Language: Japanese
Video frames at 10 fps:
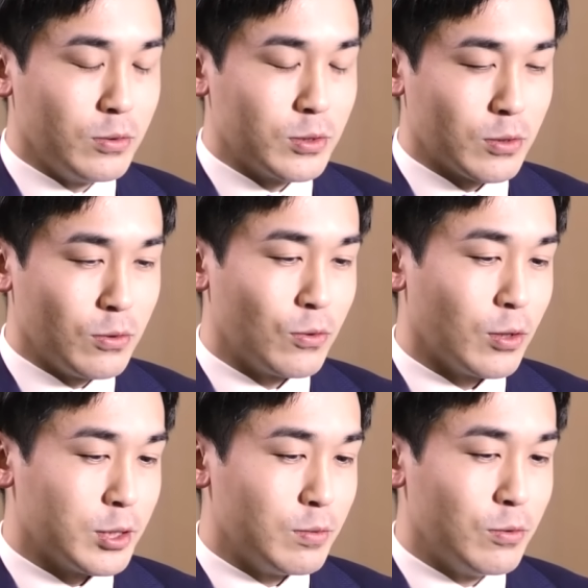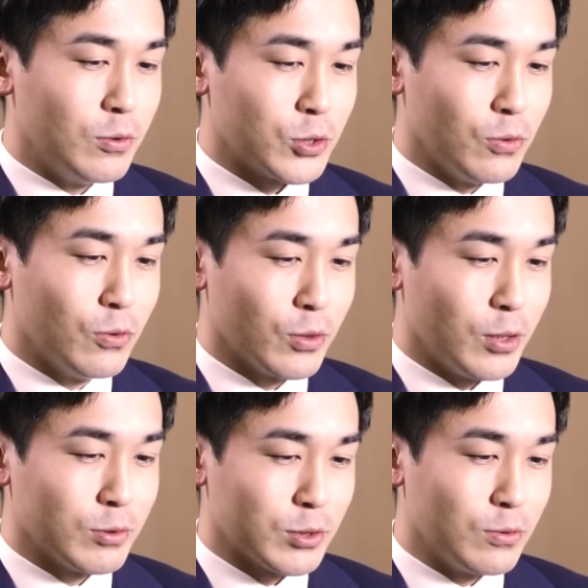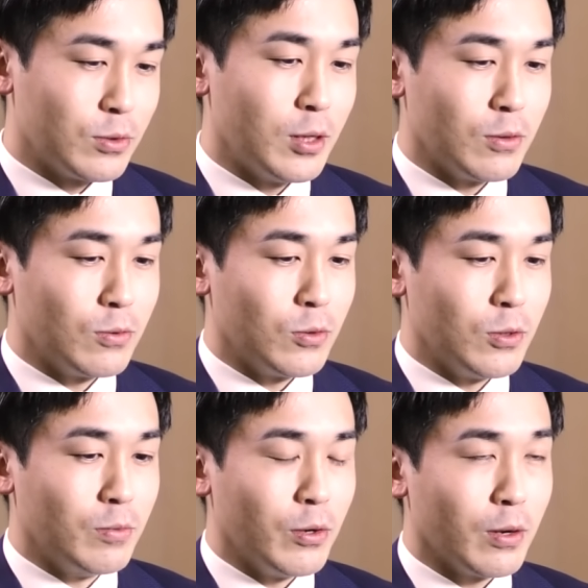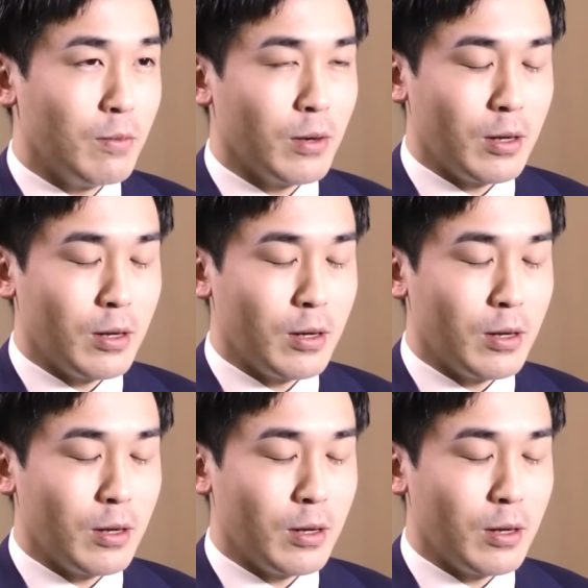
作るとか自分の将棋を作っていくっていうのも